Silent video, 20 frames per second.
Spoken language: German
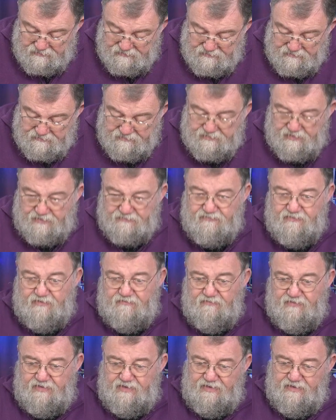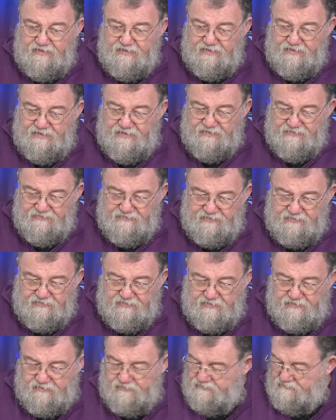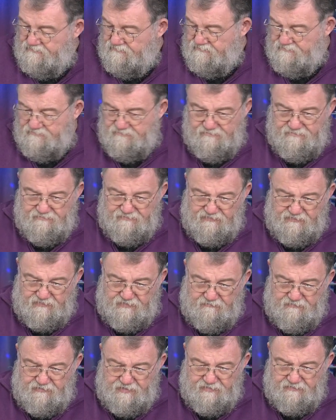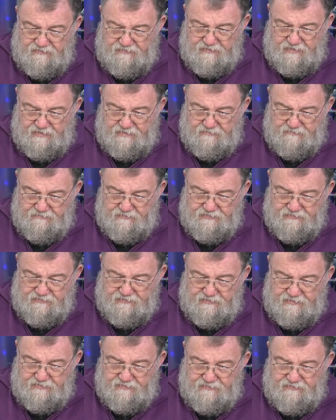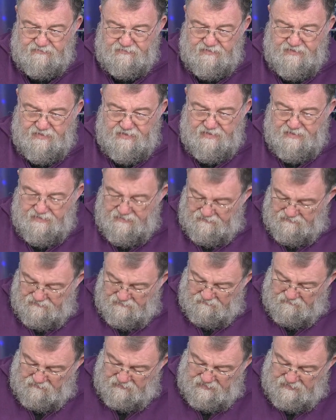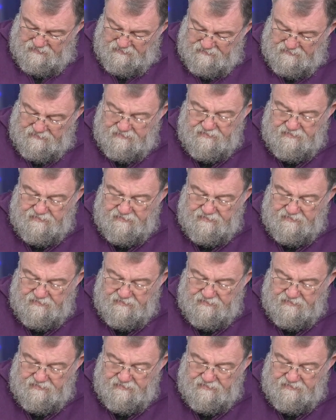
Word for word: äh, da sehen wir hier sind, sehen wir das? Ja, wir sehen es. Sind hier